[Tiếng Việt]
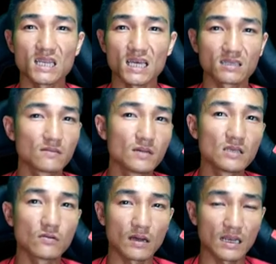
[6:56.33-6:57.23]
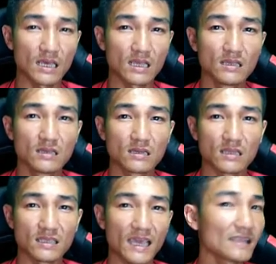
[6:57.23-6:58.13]
là lật sơ mi hoặc là
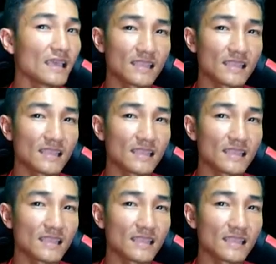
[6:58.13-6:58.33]
là giãn